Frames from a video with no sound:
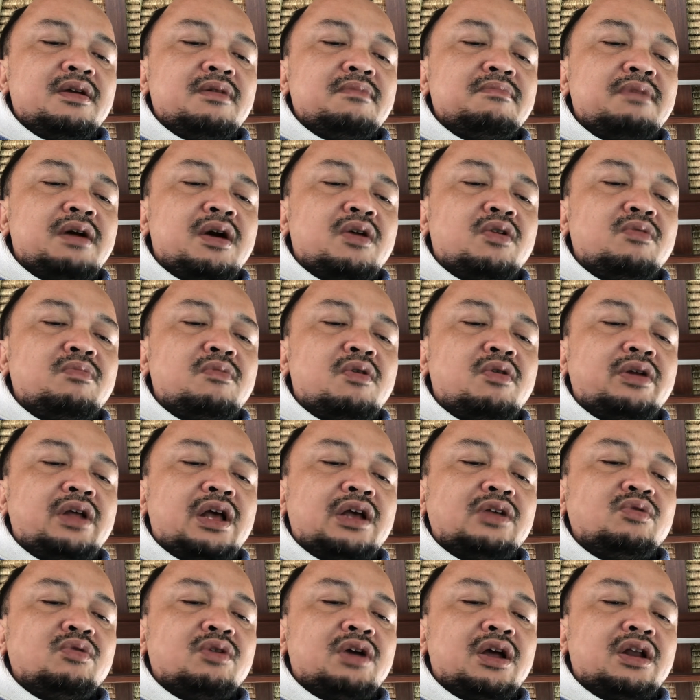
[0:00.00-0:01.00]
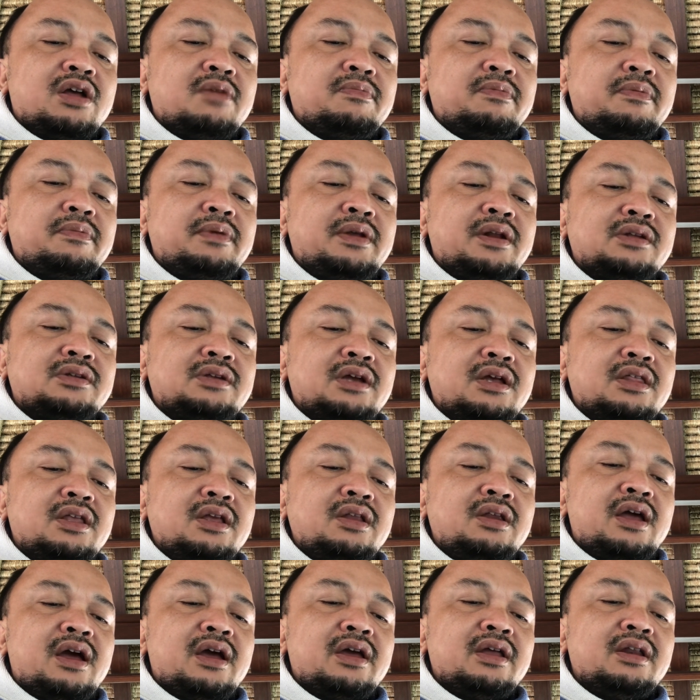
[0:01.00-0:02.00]
baru mau diajukan ke pimpinan saat
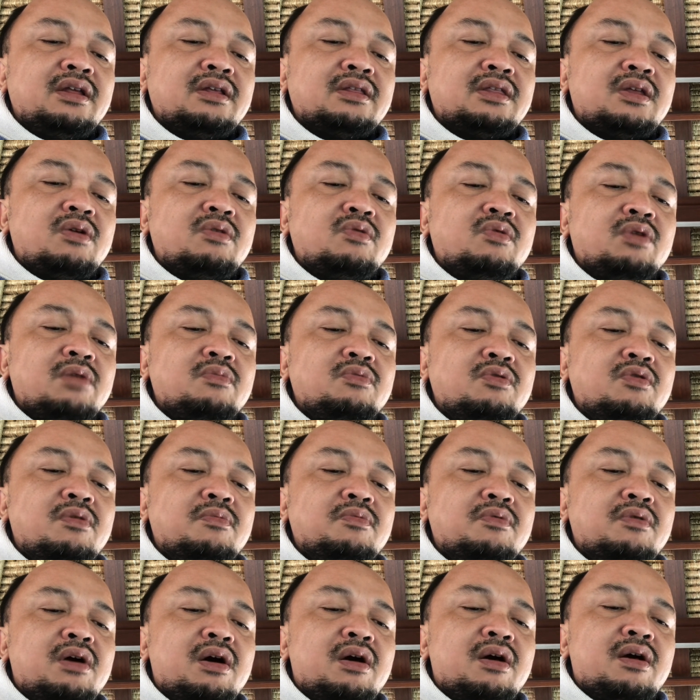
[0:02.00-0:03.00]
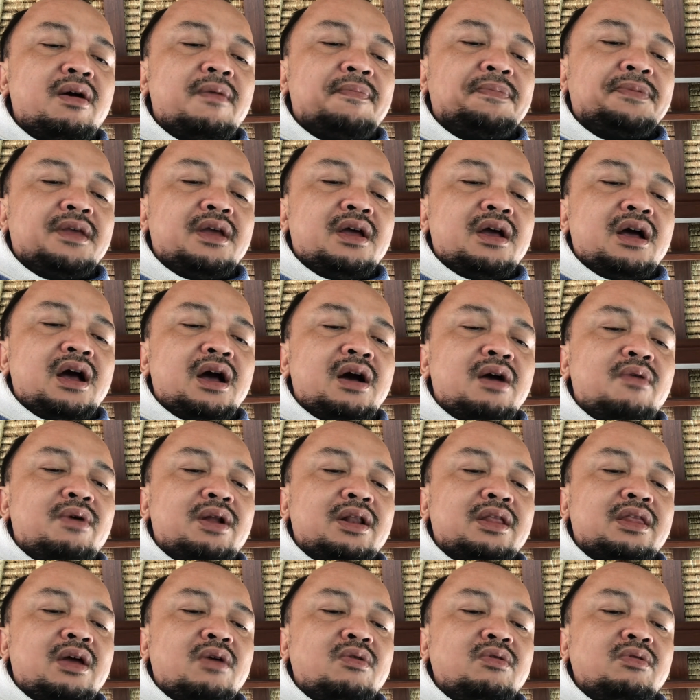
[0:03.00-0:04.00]
ini akhirnya tahun 2020 awal
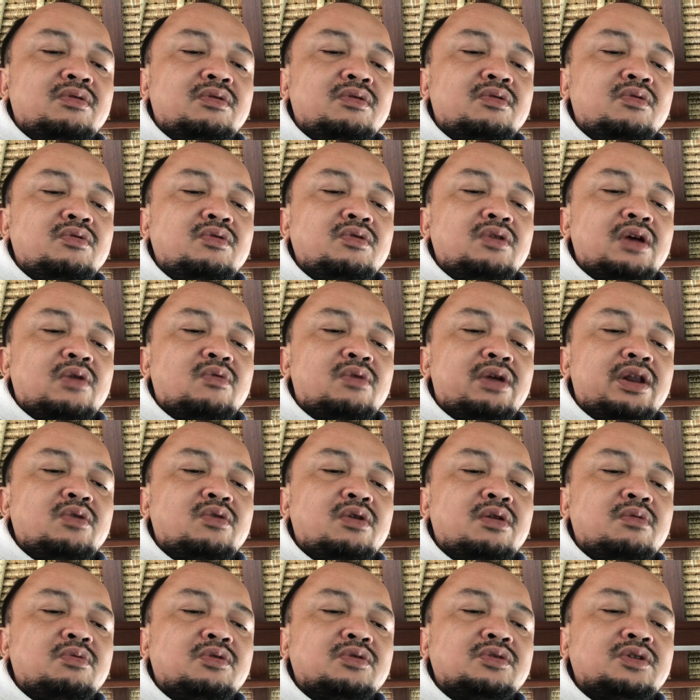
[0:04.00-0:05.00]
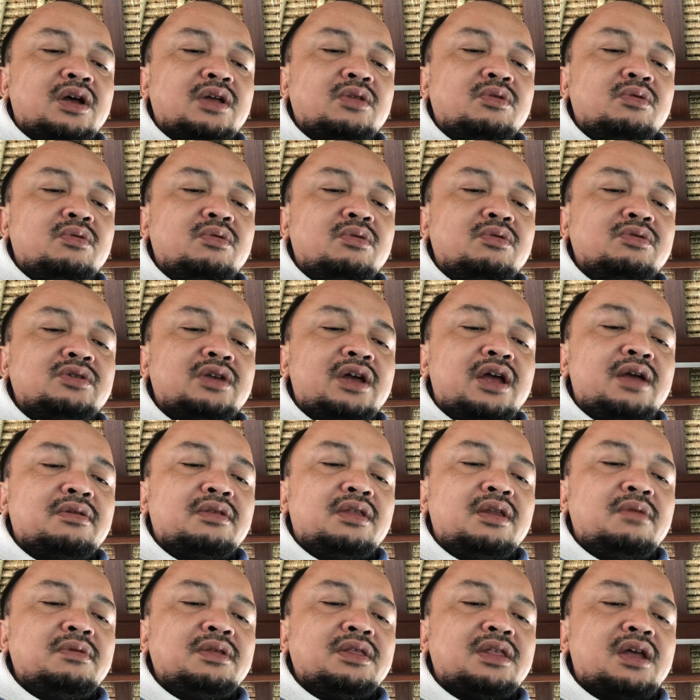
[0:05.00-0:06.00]
tahun Januari 2021 saya
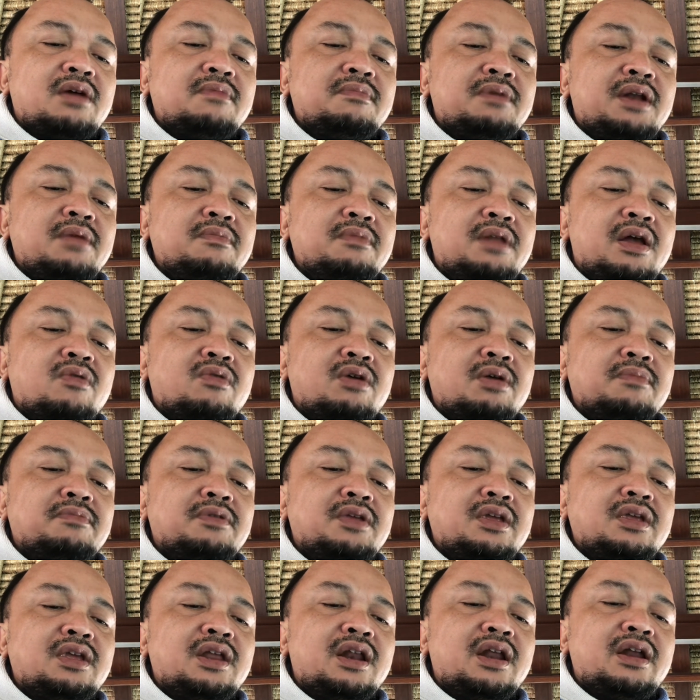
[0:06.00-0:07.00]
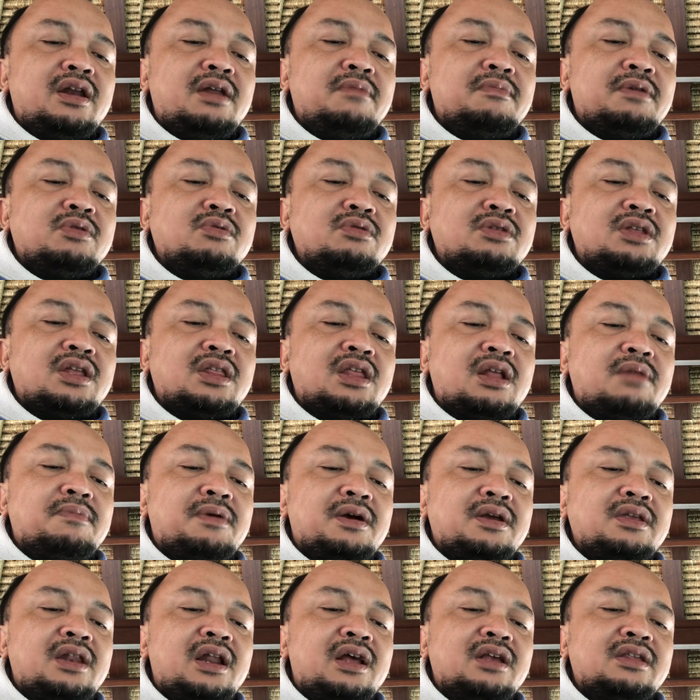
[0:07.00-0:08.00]
diminta kembali melakukan cicilan 5 juta tanpa
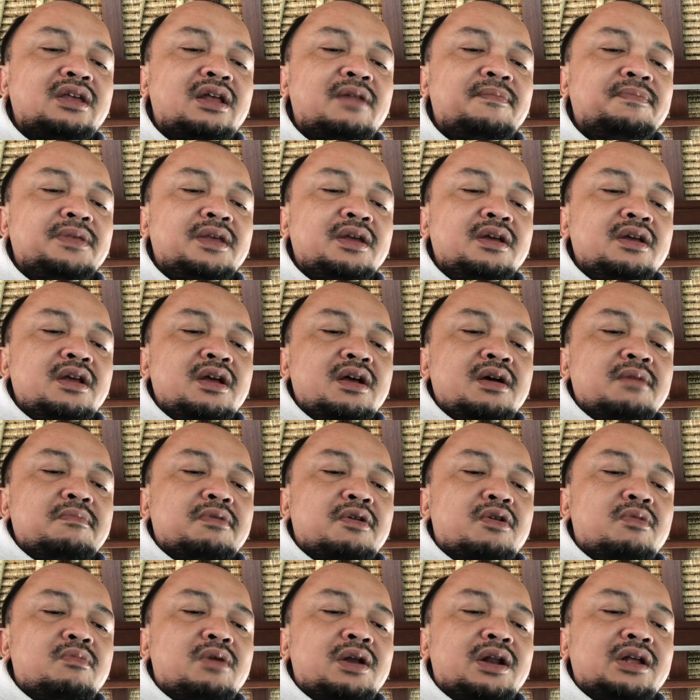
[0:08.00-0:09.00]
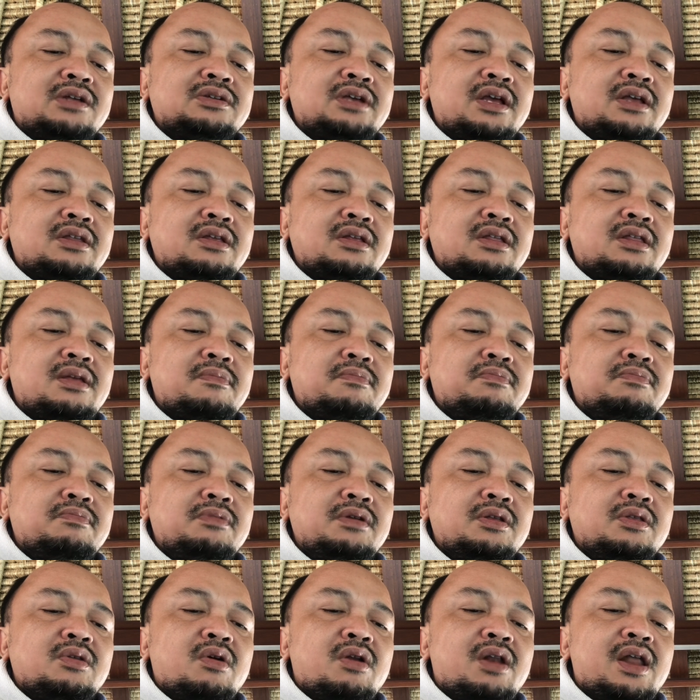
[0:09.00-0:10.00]
kejelasan. Permohonan saya tetap
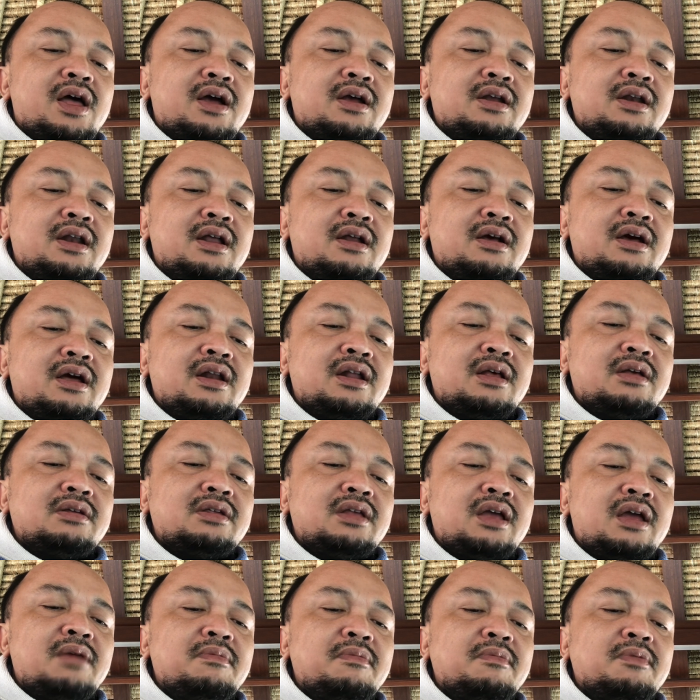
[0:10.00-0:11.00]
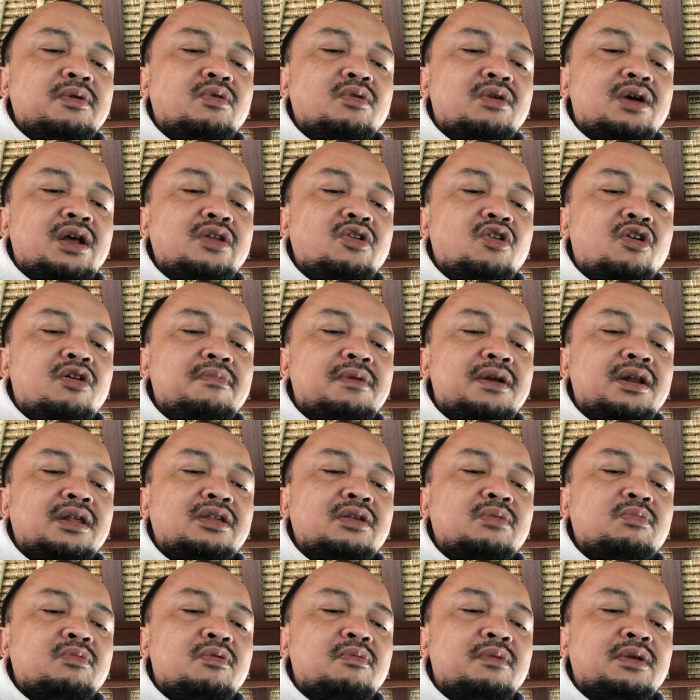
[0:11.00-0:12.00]
ditolak dan karena saya memerlukan jawaban atas
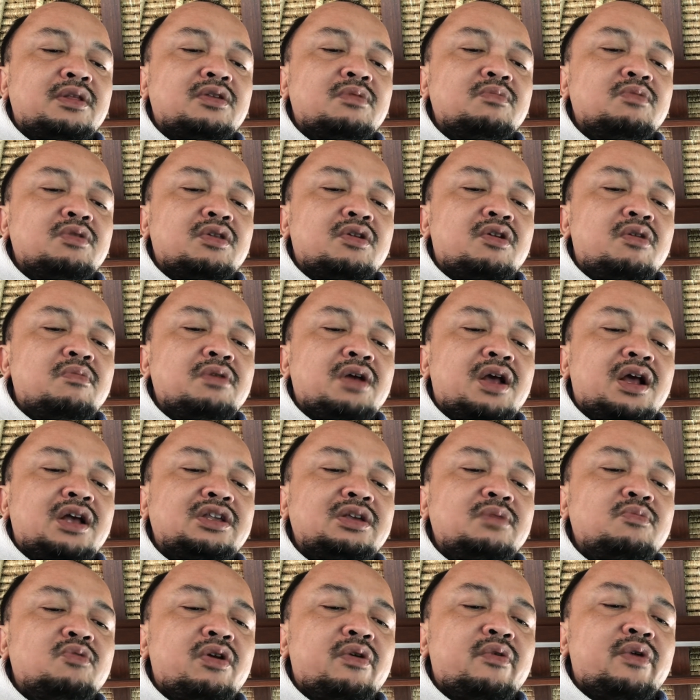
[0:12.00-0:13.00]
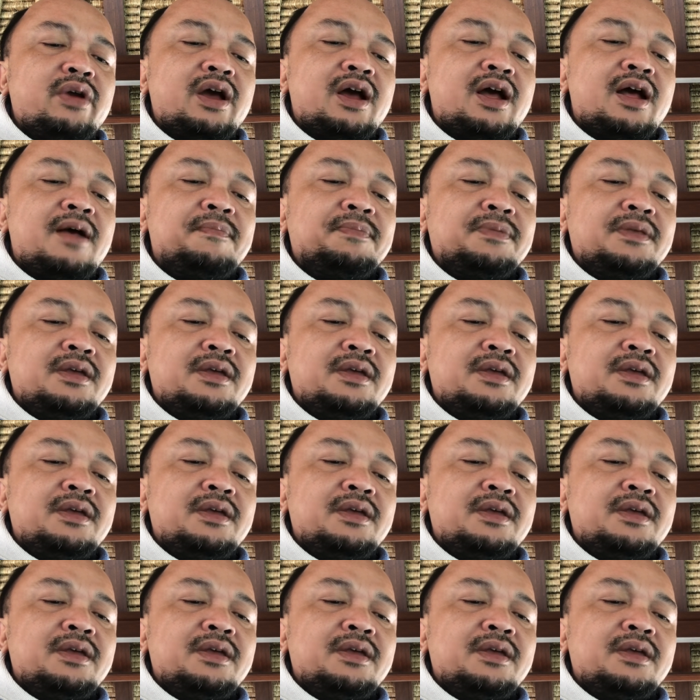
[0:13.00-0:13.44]
permohonan tersebut. Komunikasi melalui WA.